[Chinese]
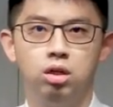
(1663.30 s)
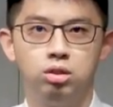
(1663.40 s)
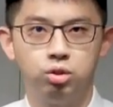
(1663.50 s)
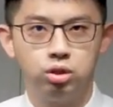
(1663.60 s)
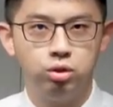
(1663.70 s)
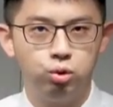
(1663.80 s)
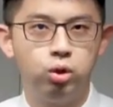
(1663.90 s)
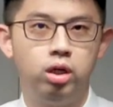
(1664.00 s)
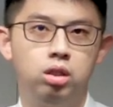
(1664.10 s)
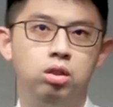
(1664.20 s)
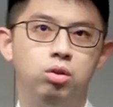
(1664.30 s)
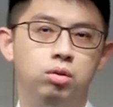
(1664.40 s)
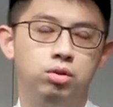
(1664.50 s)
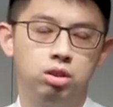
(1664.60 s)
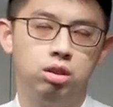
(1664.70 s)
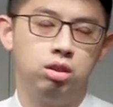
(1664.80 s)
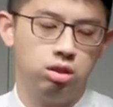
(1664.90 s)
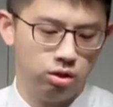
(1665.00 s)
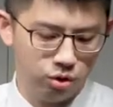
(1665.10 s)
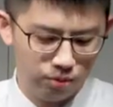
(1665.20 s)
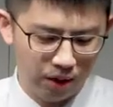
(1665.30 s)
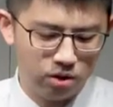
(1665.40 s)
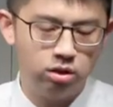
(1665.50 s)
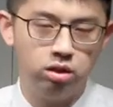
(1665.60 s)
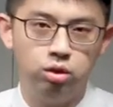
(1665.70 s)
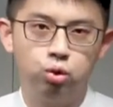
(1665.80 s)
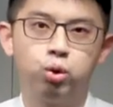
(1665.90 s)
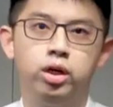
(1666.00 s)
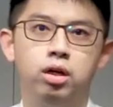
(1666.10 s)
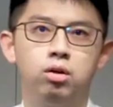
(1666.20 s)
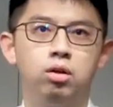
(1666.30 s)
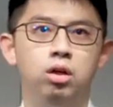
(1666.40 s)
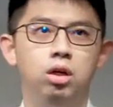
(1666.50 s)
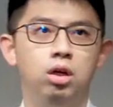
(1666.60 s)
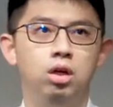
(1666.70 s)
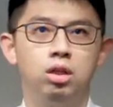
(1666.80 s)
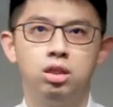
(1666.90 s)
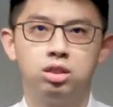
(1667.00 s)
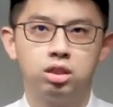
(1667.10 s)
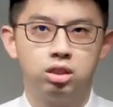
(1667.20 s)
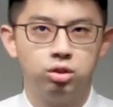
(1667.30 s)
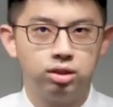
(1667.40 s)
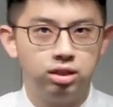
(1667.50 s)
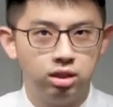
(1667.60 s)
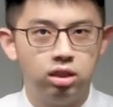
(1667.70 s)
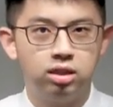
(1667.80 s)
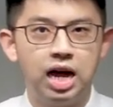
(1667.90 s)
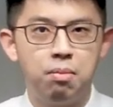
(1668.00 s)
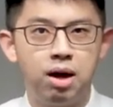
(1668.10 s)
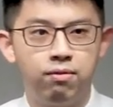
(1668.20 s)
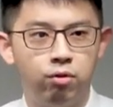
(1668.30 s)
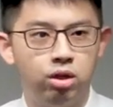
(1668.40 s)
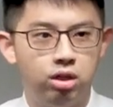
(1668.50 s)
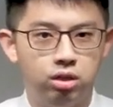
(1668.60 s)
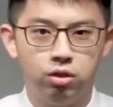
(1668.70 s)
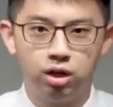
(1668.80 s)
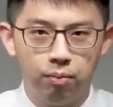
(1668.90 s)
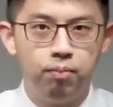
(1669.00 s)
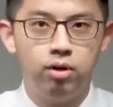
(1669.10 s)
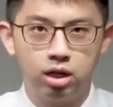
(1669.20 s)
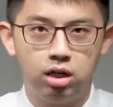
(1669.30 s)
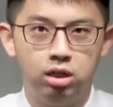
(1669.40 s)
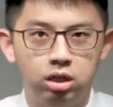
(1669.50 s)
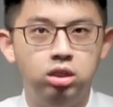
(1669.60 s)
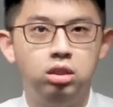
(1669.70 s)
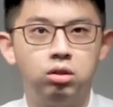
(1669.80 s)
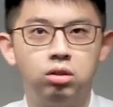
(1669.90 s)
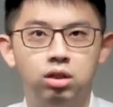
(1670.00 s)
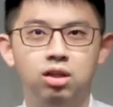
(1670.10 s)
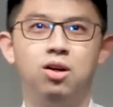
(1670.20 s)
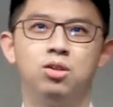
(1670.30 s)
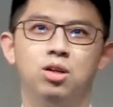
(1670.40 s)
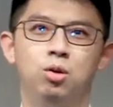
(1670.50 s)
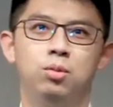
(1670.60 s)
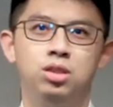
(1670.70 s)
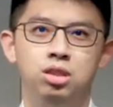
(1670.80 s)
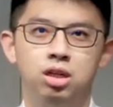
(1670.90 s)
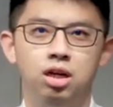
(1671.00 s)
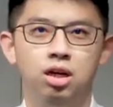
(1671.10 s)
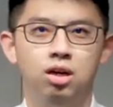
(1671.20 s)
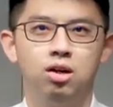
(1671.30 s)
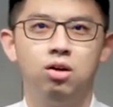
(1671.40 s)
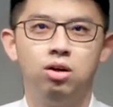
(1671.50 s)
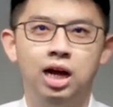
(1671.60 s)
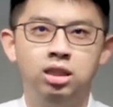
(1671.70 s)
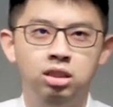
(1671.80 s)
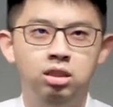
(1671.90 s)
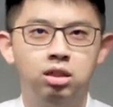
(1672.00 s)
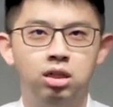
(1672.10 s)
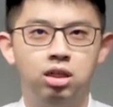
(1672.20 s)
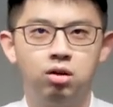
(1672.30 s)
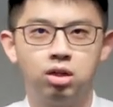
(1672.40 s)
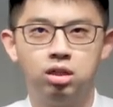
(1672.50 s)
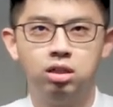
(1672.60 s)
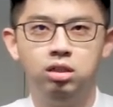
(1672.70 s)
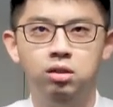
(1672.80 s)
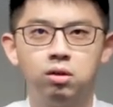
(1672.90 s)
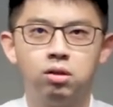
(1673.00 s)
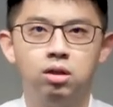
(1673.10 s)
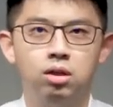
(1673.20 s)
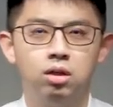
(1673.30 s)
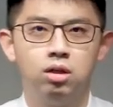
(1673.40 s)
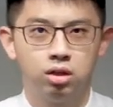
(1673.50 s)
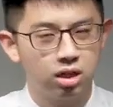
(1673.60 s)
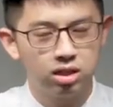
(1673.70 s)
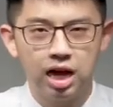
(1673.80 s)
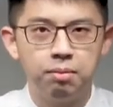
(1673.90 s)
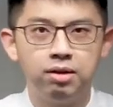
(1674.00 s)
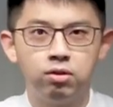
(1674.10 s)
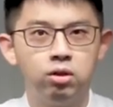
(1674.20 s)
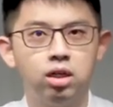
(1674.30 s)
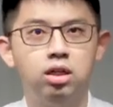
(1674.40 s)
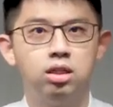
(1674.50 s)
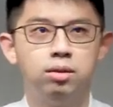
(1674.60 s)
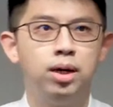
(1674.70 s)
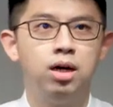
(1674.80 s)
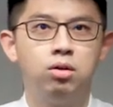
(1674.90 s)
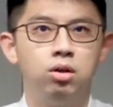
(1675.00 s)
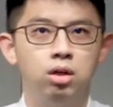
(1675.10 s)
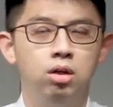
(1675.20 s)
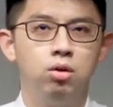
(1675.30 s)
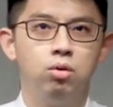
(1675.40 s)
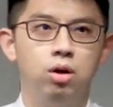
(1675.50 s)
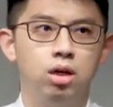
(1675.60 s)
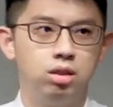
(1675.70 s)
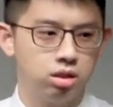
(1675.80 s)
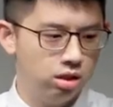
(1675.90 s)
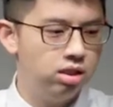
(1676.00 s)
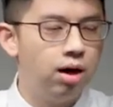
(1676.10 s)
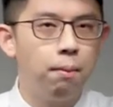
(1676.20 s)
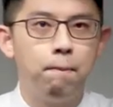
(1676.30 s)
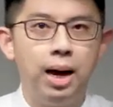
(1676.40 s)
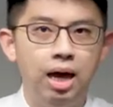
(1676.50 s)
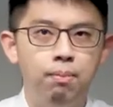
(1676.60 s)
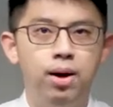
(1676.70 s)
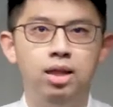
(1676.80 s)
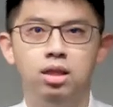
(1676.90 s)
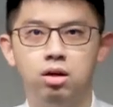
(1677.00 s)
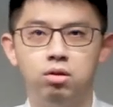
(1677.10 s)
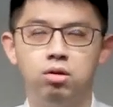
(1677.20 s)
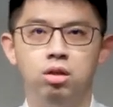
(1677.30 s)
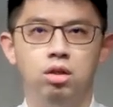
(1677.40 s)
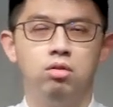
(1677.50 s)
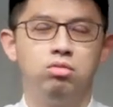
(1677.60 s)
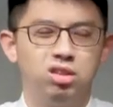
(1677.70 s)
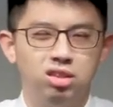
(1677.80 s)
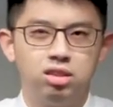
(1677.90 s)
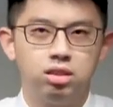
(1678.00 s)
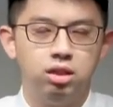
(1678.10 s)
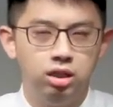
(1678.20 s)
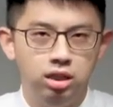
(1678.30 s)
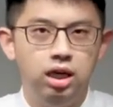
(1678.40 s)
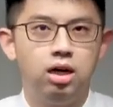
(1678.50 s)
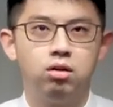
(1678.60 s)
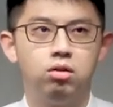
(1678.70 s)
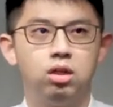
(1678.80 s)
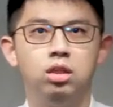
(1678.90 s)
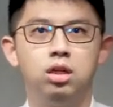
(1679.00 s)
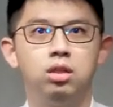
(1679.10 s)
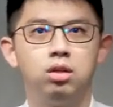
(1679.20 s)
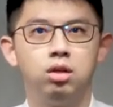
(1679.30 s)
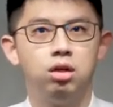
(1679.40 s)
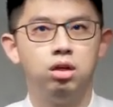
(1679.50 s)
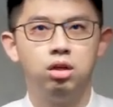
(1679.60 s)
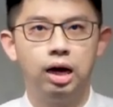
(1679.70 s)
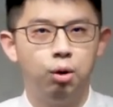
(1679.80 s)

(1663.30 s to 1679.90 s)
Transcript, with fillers: 就是罪的罪，就表示是罪了哈。那这个得了大麻风的人哦，要隔离哦，哎，好像我们现在好染疫的人要隔离哦，那大麻风更可怕哈。哇，那个长白斑呐，哈，哇，那个很痒哦，等等，还